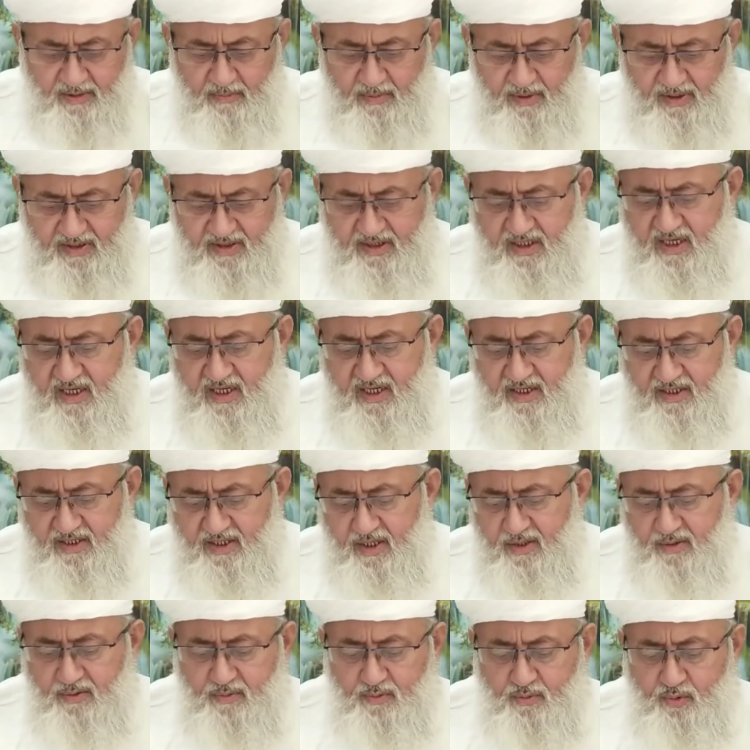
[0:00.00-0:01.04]
عندما
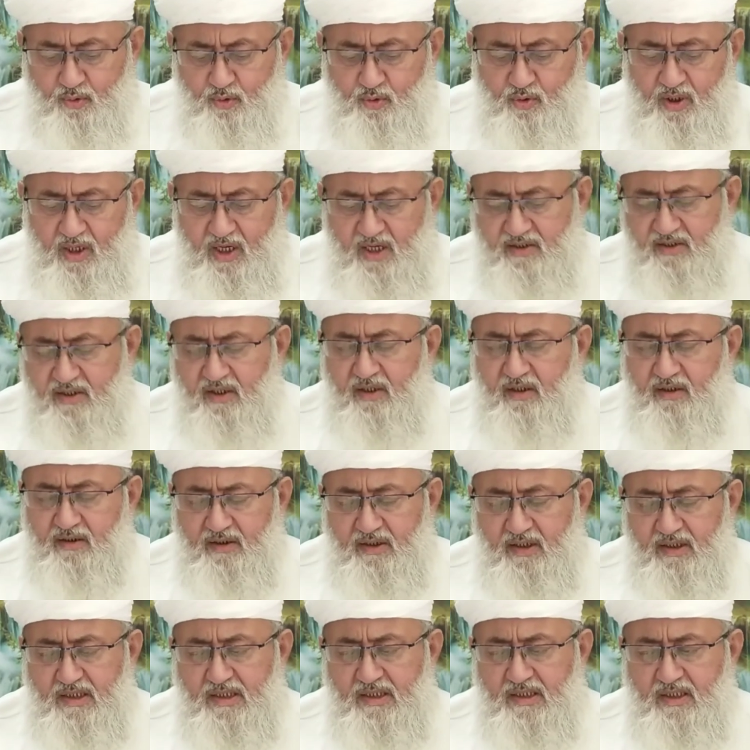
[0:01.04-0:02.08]
كان يذكر
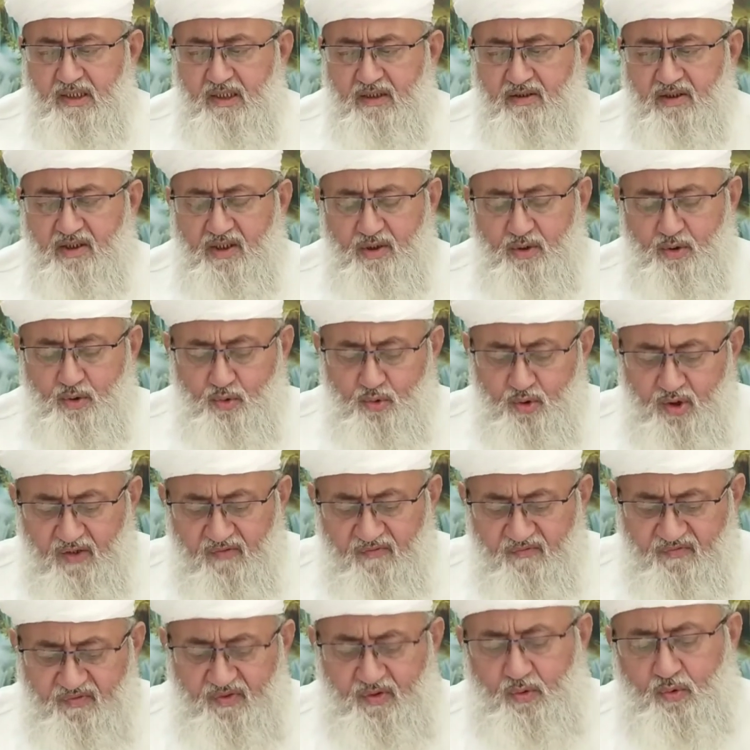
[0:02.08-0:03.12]
هذه القصة
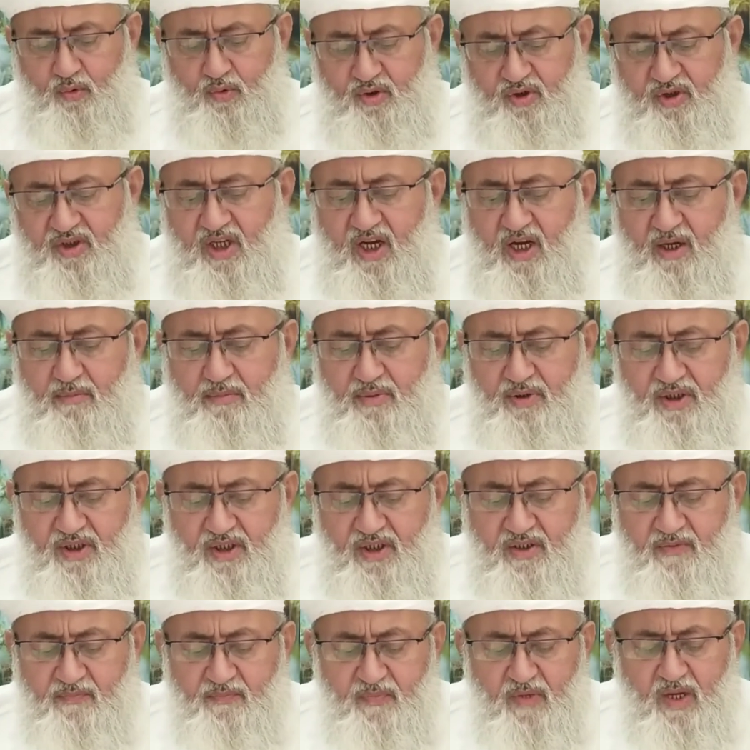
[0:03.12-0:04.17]
ينفع
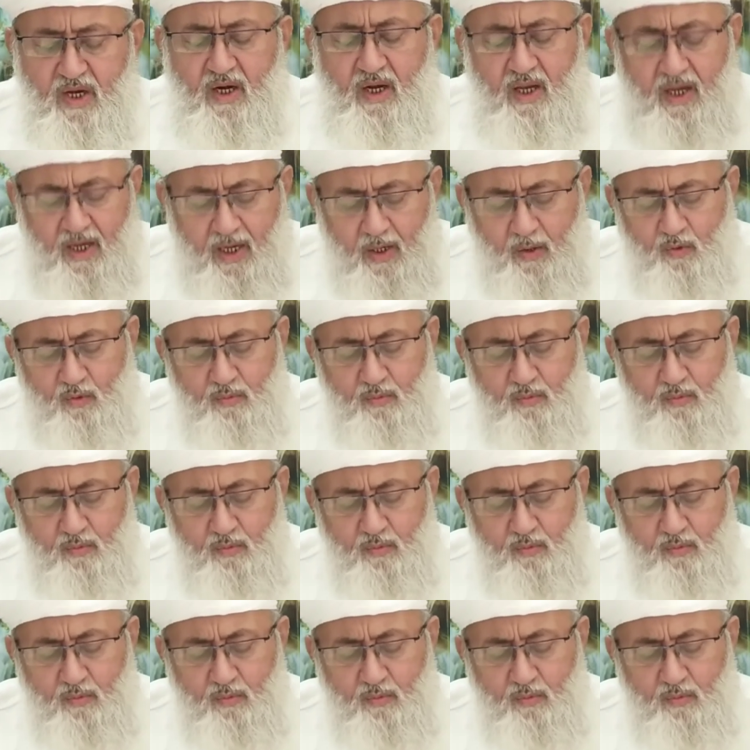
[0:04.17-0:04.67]
التعبير